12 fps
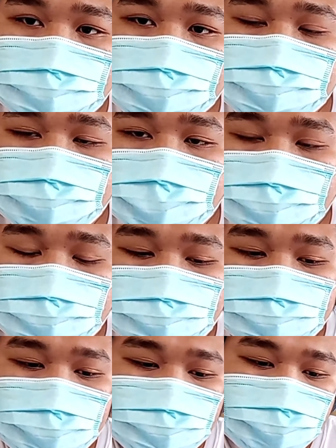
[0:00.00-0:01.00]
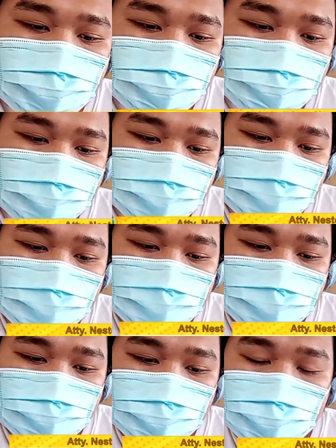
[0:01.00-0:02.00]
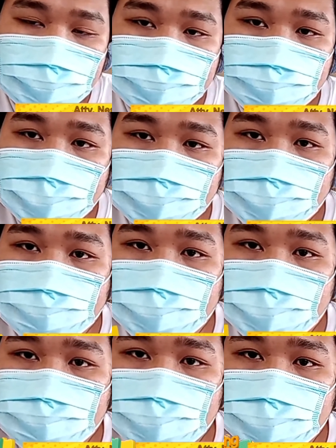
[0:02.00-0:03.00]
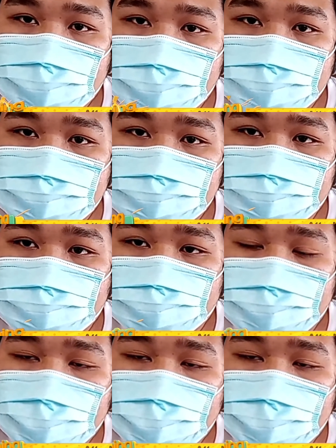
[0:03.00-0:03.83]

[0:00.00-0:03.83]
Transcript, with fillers: That's my globe number. The smart number naman is